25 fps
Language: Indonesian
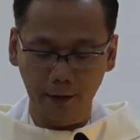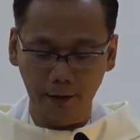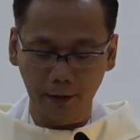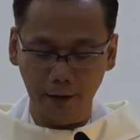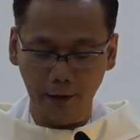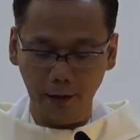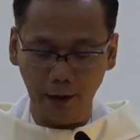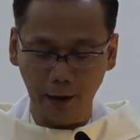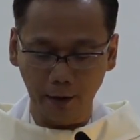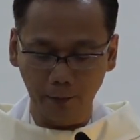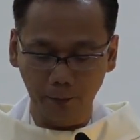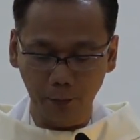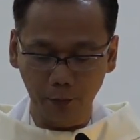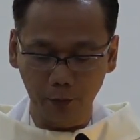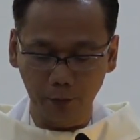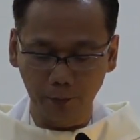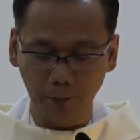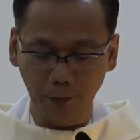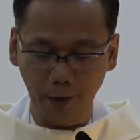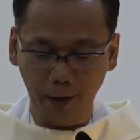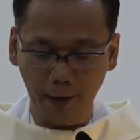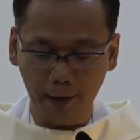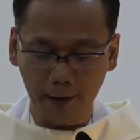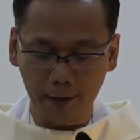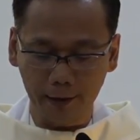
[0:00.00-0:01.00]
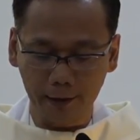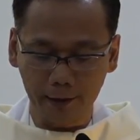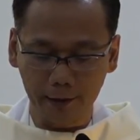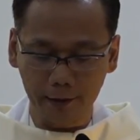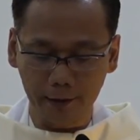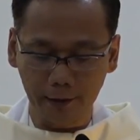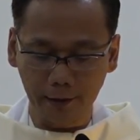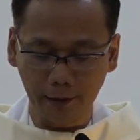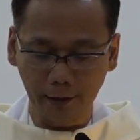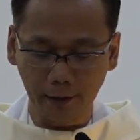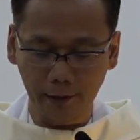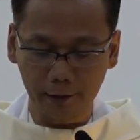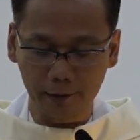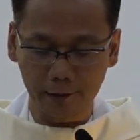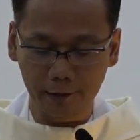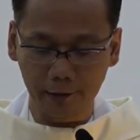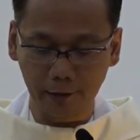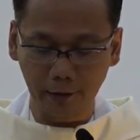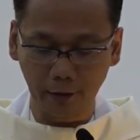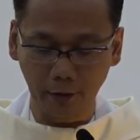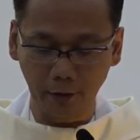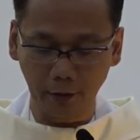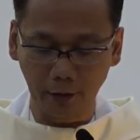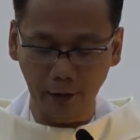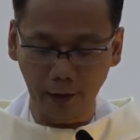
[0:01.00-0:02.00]
Ia pun makin
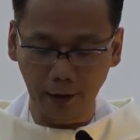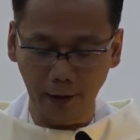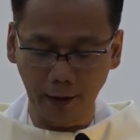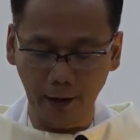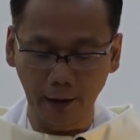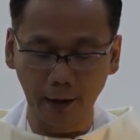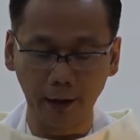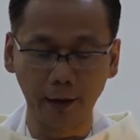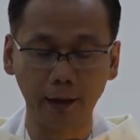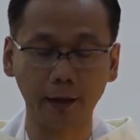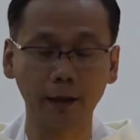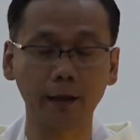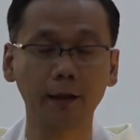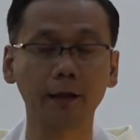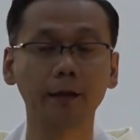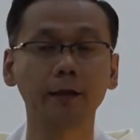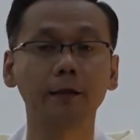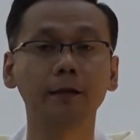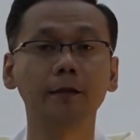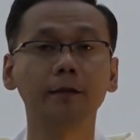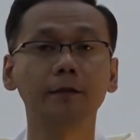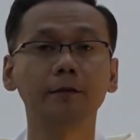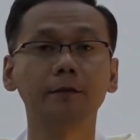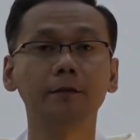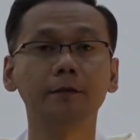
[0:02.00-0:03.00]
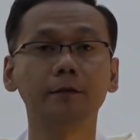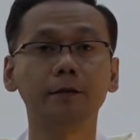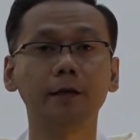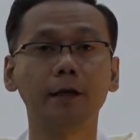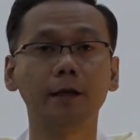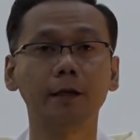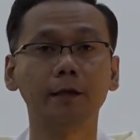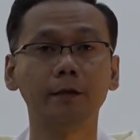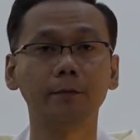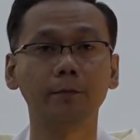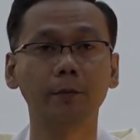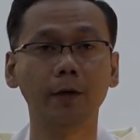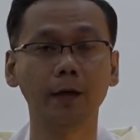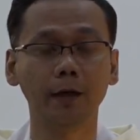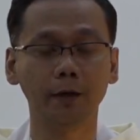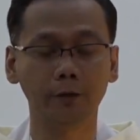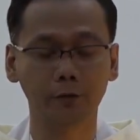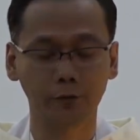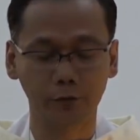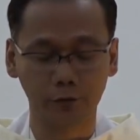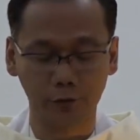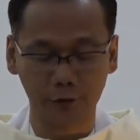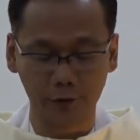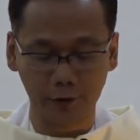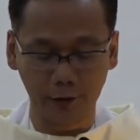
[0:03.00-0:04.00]
dikasih oleh Allah dan
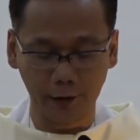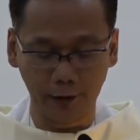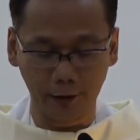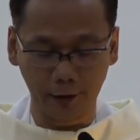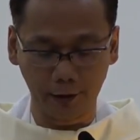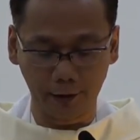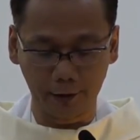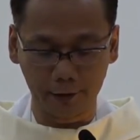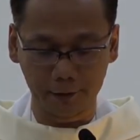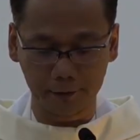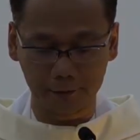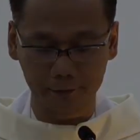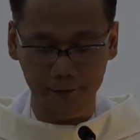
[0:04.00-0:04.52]
manusia.